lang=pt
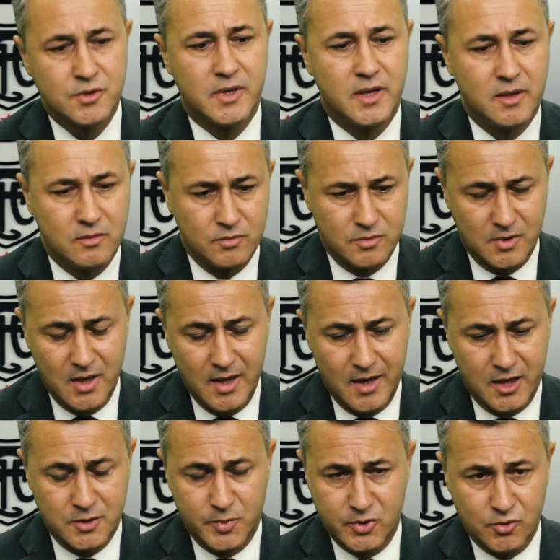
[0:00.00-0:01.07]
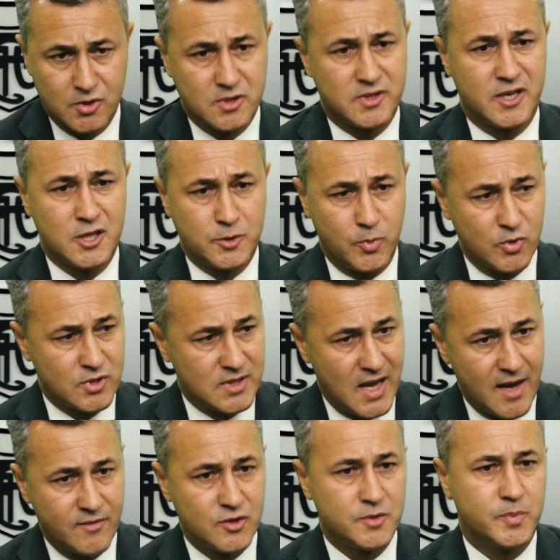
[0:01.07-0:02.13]
né, as pessoas
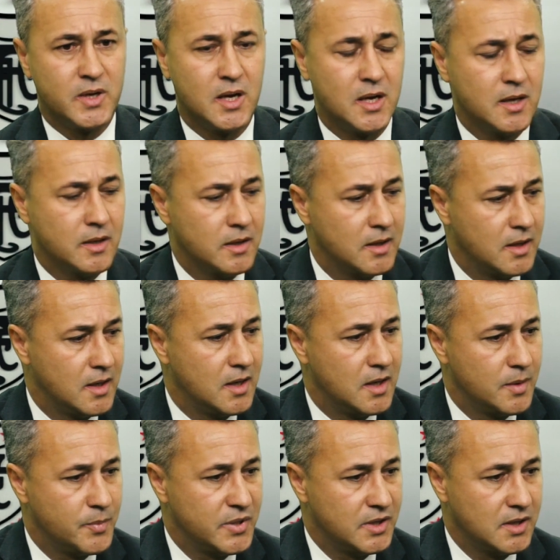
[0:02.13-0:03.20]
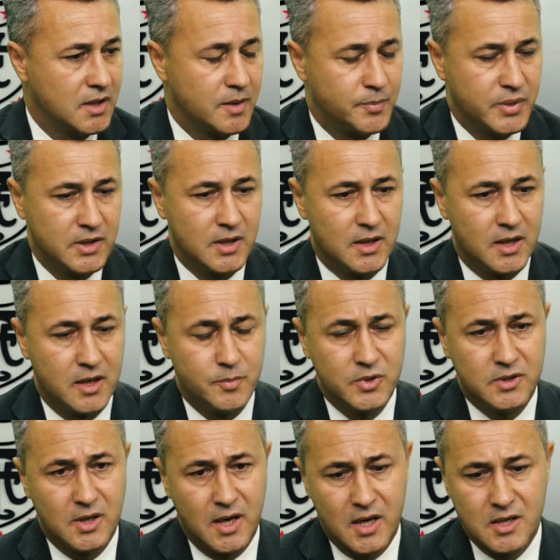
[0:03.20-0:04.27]
responsáveis para pela, pela
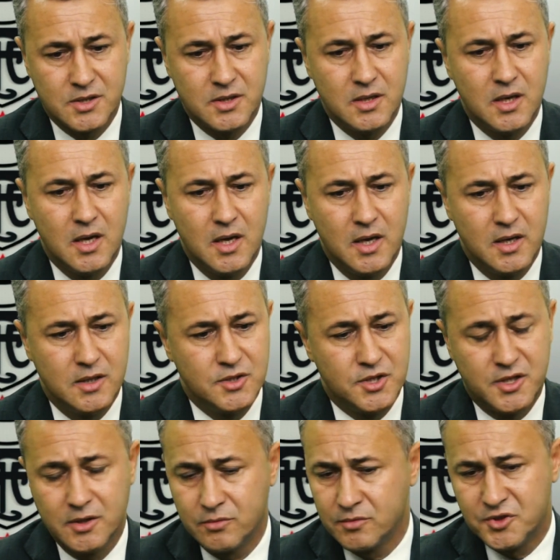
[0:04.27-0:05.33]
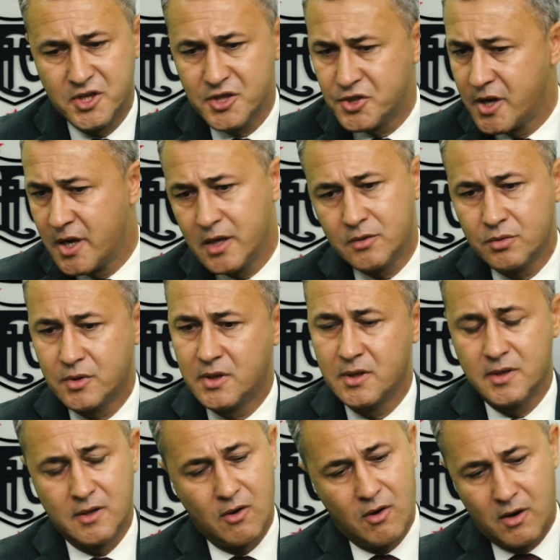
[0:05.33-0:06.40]
arbitragem, de que não tinha jeito,
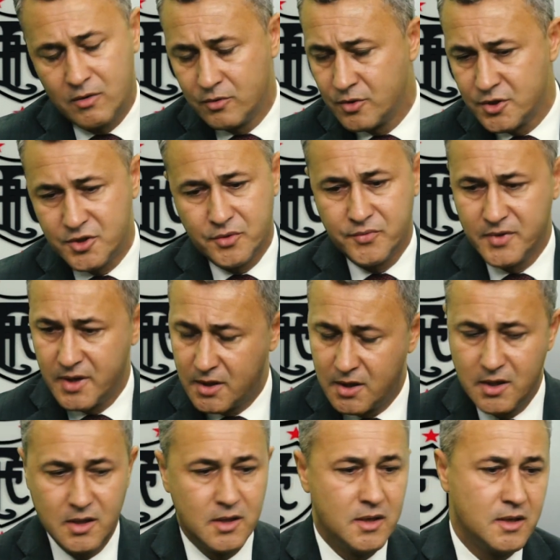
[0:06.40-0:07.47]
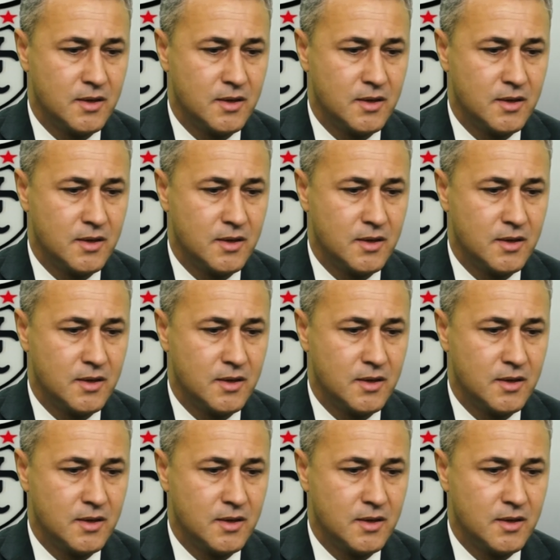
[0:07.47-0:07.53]
que ó, hoje eu vim aqui,